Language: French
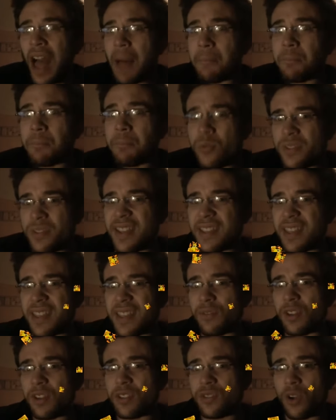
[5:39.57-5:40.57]
à pousser
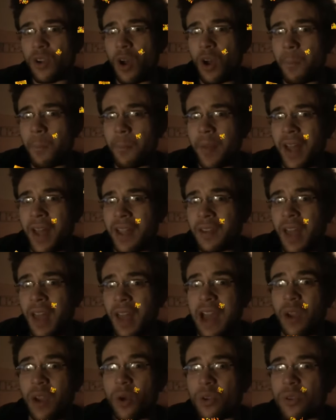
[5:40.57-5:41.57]
sa voiture en panne
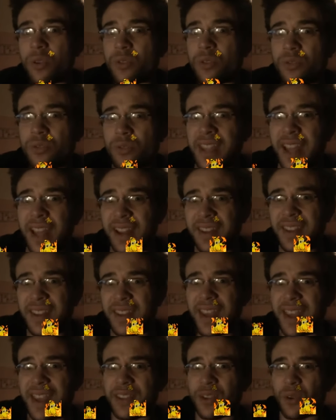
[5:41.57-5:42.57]
alors que ce
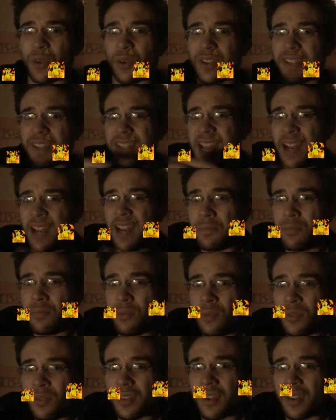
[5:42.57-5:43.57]
dernier est en quel
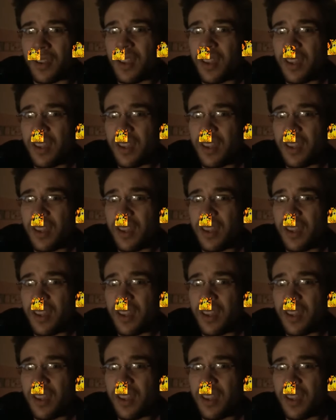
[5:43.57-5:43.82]
but